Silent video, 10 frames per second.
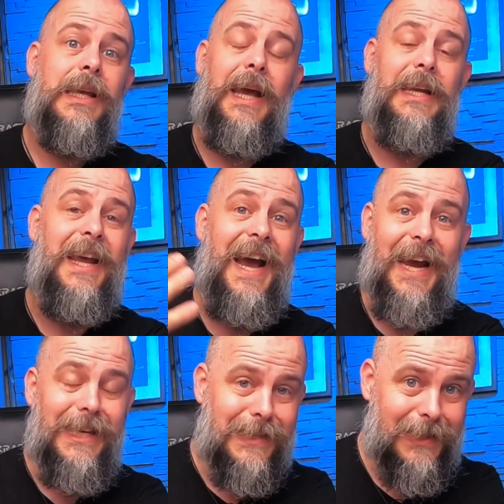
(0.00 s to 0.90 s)
keine
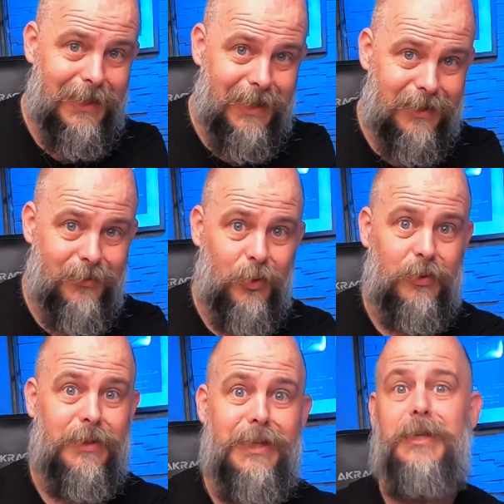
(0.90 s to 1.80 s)
einzige
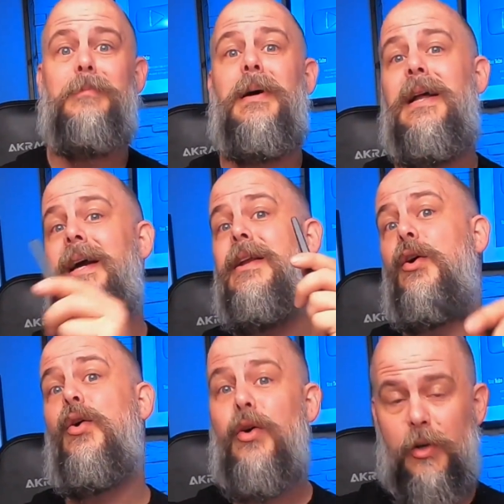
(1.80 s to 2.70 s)
Antwort. Nicht mal
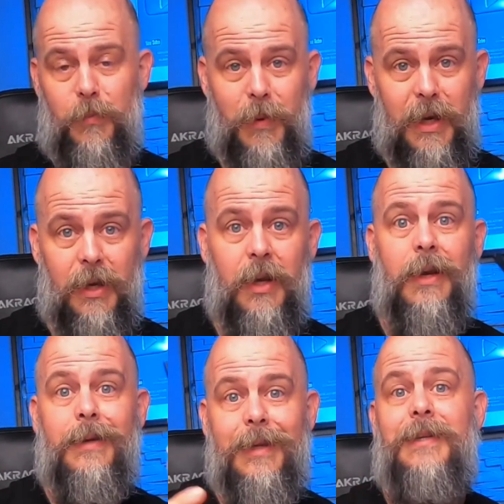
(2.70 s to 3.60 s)
eine Rückmail,
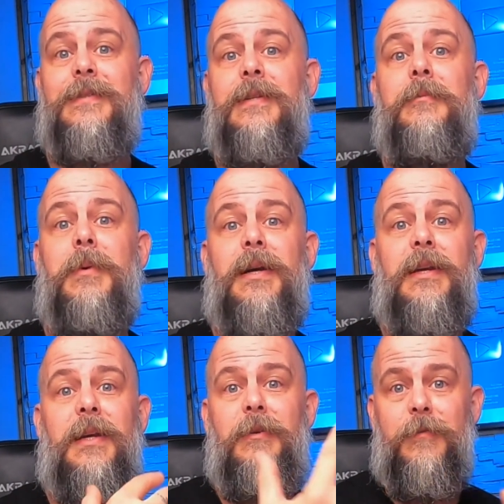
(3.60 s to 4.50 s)
dass sie
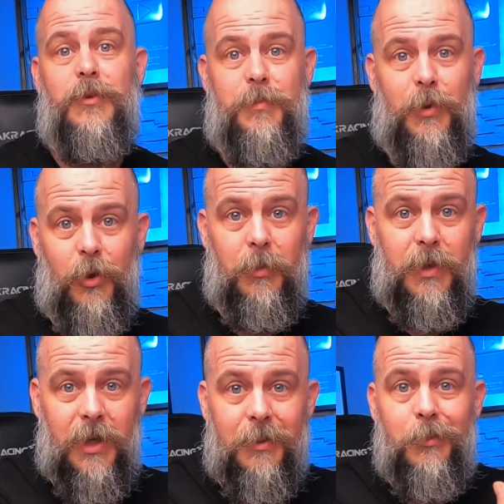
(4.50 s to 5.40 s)
meine Infos
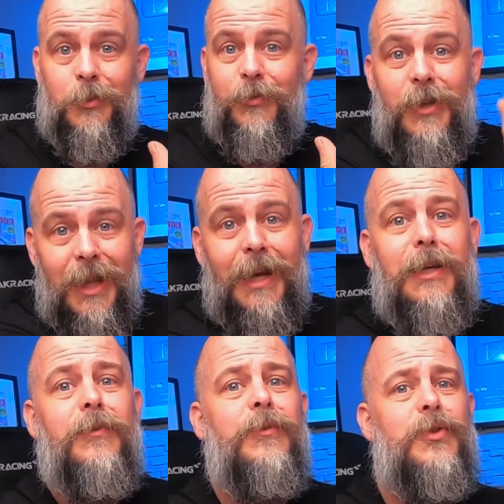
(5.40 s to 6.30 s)
bekommen haben und
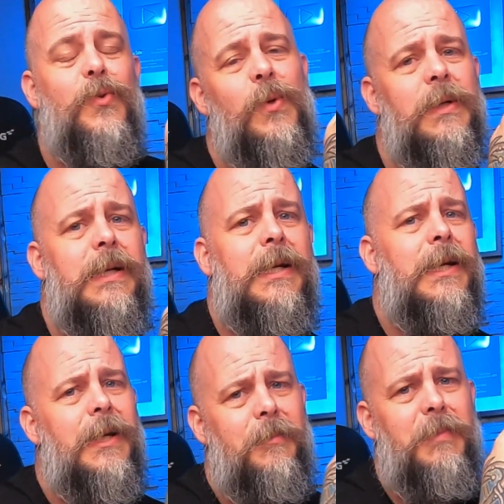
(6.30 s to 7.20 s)
vielleicht versuchen,
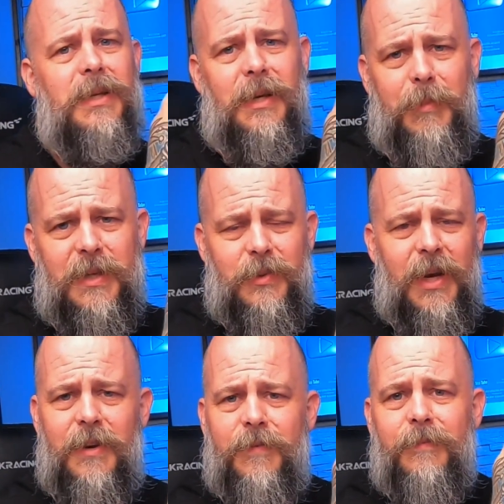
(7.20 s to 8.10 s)
mir dabei zu
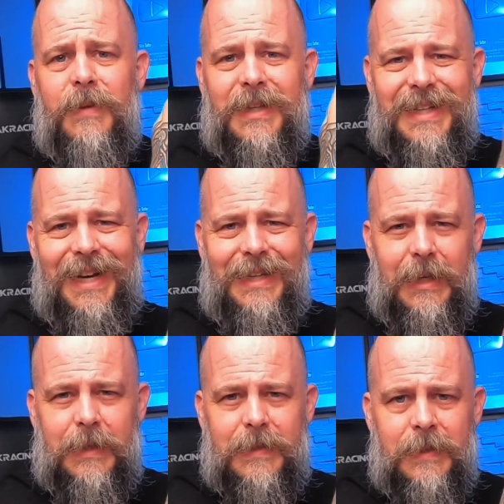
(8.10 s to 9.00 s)
helfen. Gar
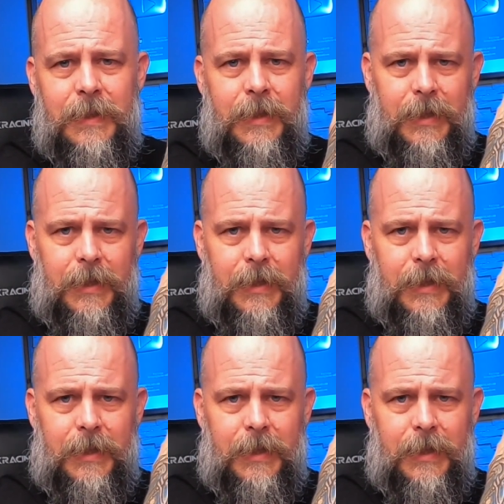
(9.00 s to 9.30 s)
nichts.